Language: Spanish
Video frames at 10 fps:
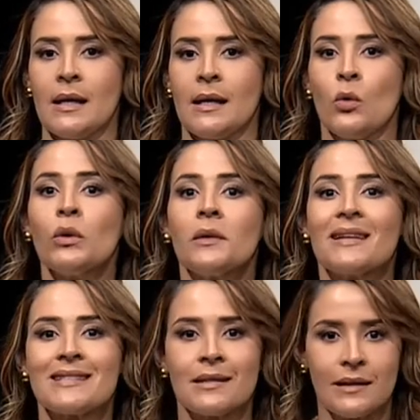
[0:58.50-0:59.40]

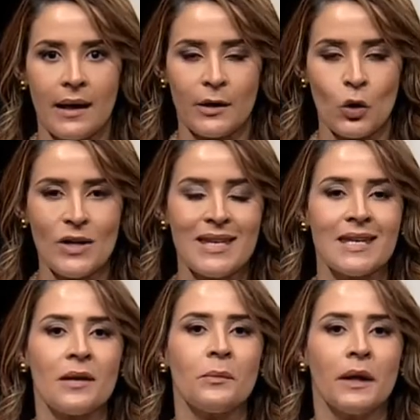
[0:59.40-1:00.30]
universitario y
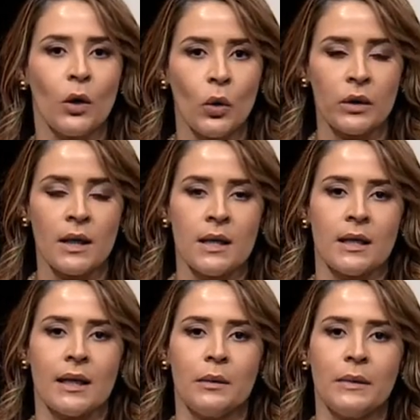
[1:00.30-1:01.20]
quién mejor
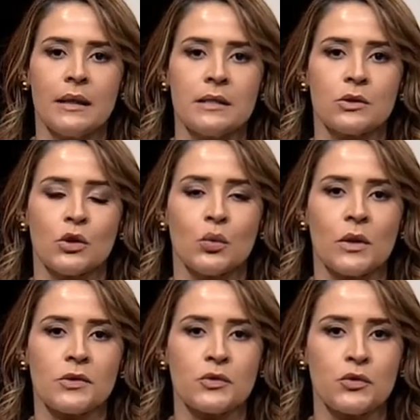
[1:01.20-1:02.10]
que el ministro de
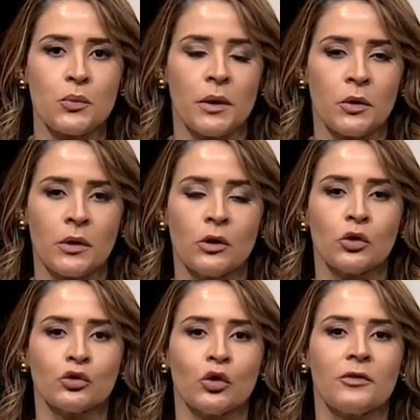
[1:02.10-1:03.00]
Educación Superior, el
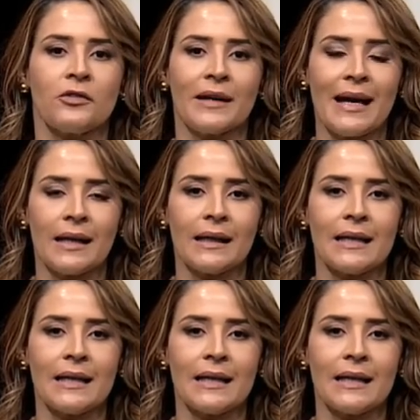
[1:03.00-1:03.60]
doctor Franklin